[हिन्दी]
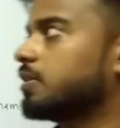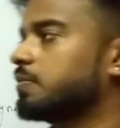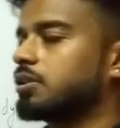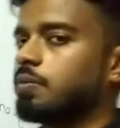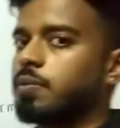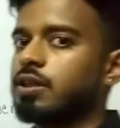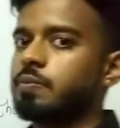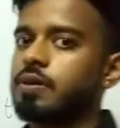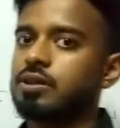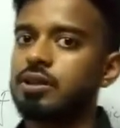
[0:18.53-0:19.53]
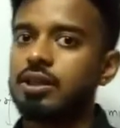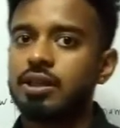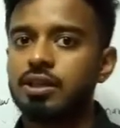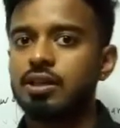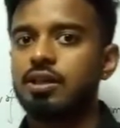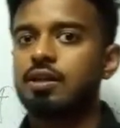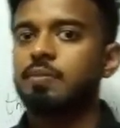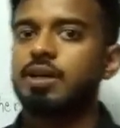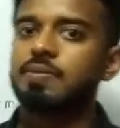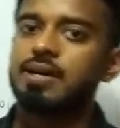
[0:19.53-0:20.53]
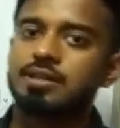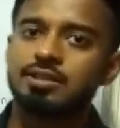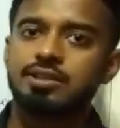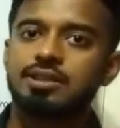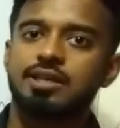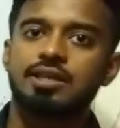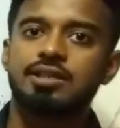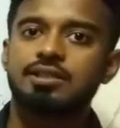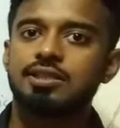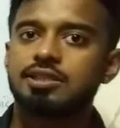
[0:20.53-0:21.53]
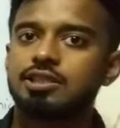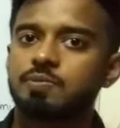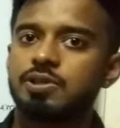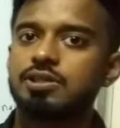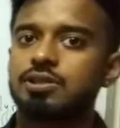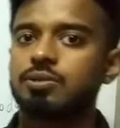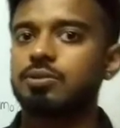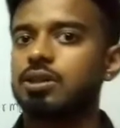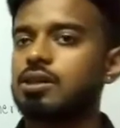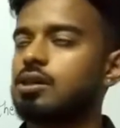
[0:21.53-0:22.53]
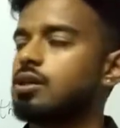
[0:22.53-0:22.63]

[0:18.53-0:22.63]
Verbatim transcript: बीच में संबंध पढ़ते हैं परिभाषा से ज़्यादा अच्छे से स्पष्ट होगा